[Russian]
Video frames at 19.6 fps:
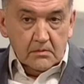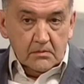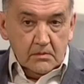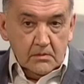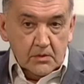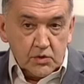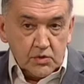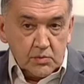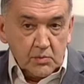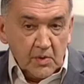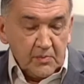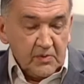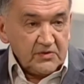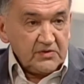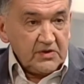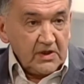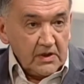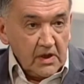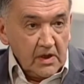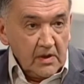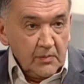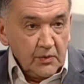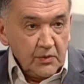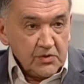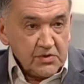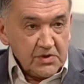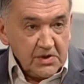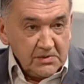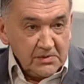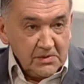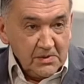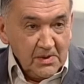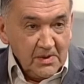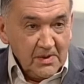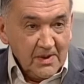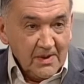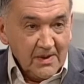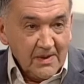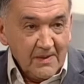Значит, мы профессиональные
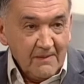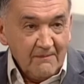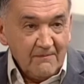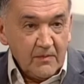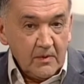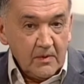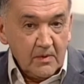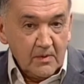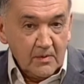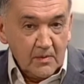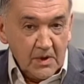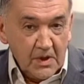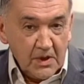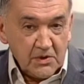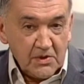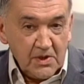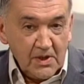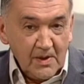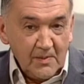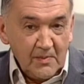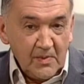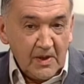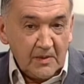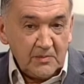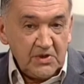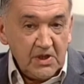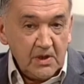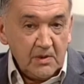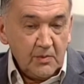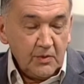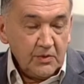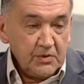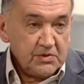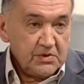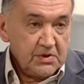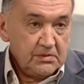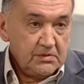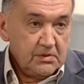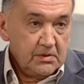путешественники, и мы решили приобщать к
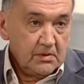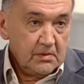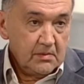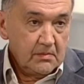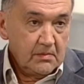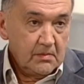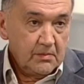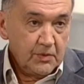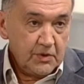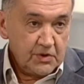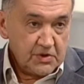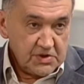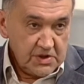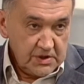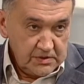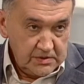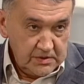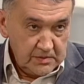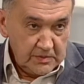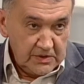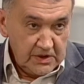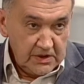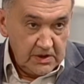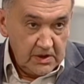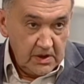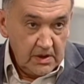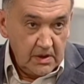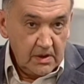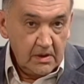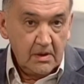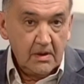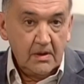путешественникам, детей.